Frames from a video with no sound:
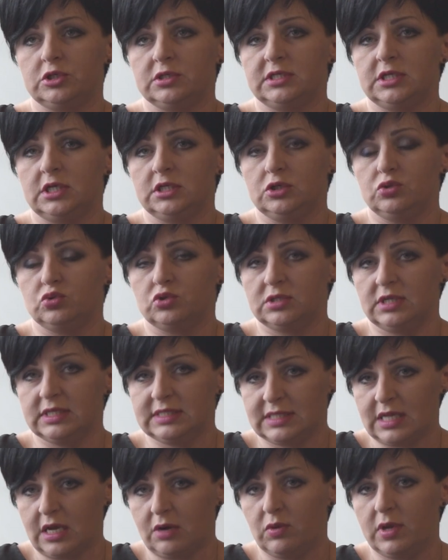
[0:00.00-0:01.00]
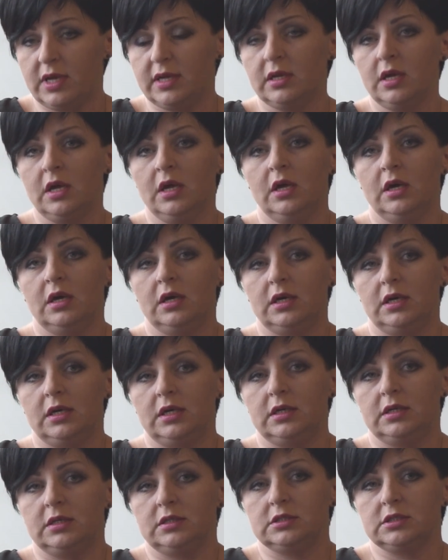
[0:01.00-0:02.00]
urządzenie już na stałe
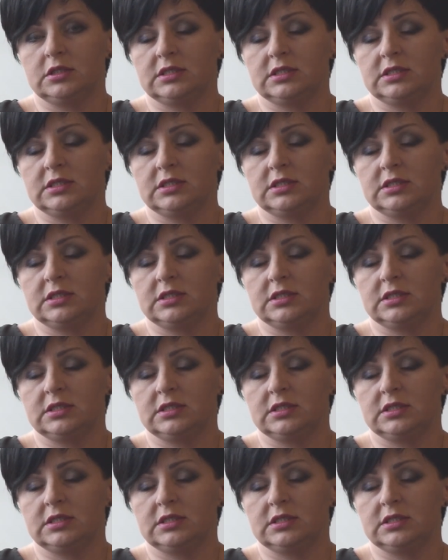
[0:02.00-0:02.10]
e,